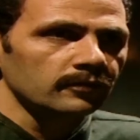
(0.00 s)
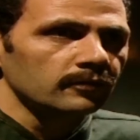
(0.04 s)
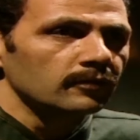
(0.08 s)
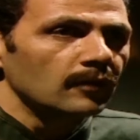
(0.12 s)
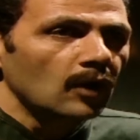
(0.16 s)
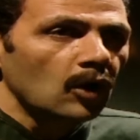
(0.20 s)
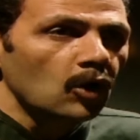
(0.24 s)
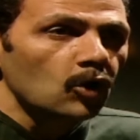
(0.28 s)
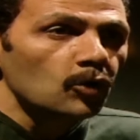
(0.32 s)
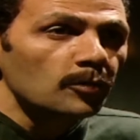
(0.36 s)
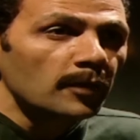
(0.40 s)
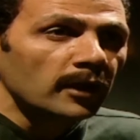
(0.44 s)

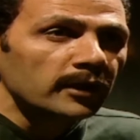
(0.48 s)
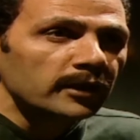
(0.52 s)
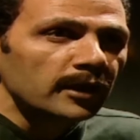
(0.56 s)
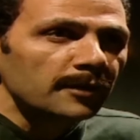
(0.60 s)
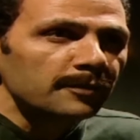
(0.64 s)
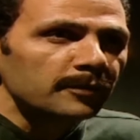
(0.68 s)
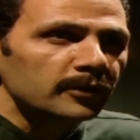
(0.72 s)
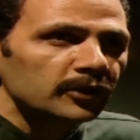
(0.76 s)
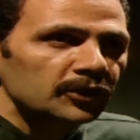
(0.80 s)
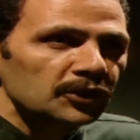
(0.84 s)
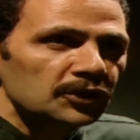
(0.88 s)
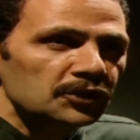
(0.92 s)
ما هو ما
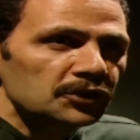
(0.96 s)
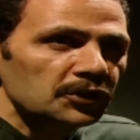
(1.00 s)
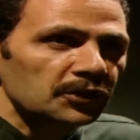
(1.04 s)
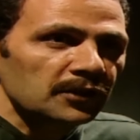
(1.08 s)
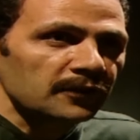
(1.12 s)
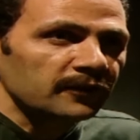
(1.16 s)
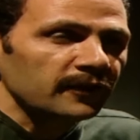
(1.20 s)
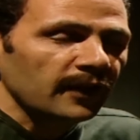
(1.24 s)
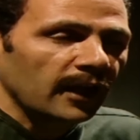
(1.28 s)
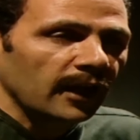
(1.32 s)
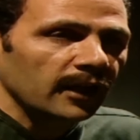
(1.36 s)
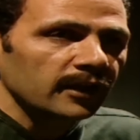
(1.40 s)
دام
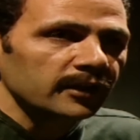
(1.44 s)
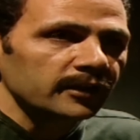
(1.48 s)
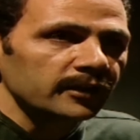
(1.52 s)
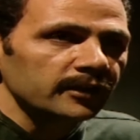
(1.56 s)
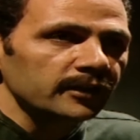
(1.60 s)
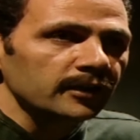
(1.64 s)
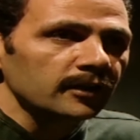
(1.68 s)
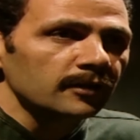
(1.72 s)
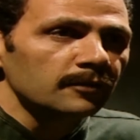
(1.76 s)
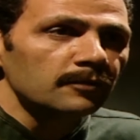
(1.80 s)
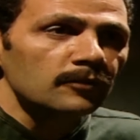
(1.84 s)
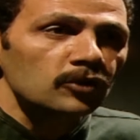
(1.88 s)
بتصرفي
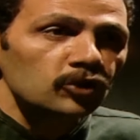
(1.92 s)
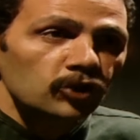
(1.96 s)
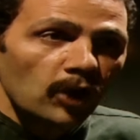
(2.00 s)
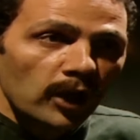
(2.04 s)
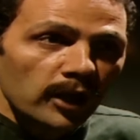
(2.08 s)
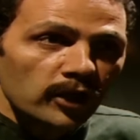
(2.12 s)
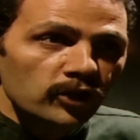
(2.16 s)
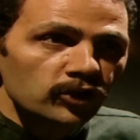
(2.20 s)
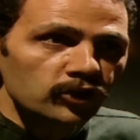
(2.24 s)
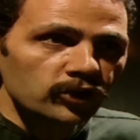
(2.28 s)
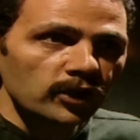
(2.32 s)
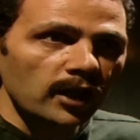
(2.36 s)
عليه
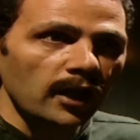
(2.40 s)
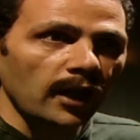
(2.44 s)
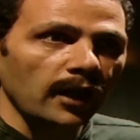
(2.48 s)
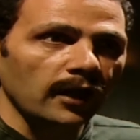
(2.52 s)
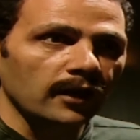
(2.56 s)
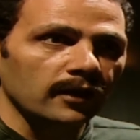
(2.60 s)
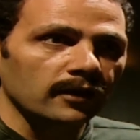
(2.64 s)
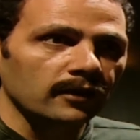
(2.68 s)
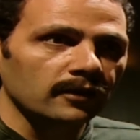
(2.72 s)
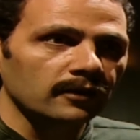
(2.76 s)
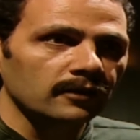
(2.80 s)
مش هيشتغل